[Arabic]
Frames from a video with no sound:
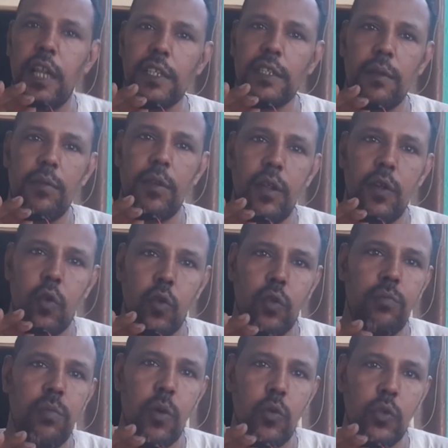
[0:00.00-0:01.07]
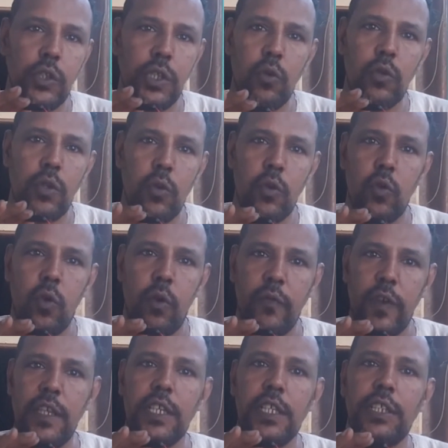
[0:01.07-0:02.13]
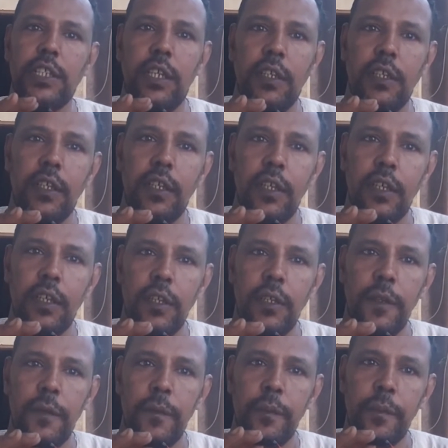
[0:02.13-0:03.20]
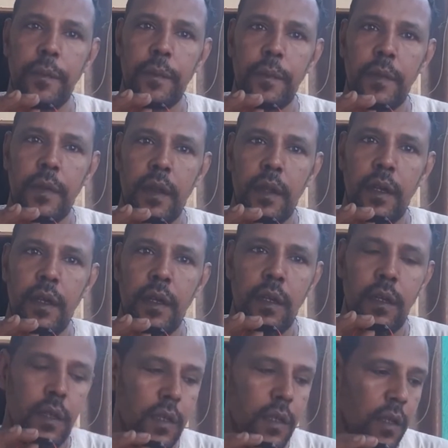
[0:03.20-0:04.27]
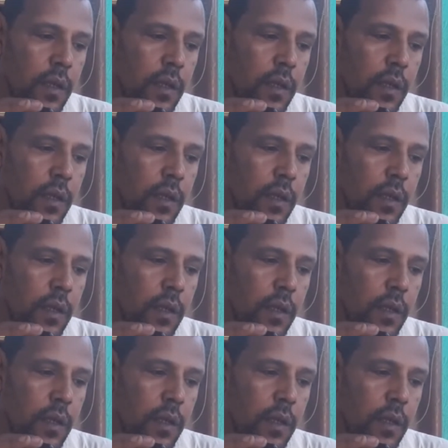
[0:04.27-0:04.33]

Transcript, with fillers: حسب الرتبه والجوده والنوع في اي شيء 10 انواع البصل موجوده في السوق حاليا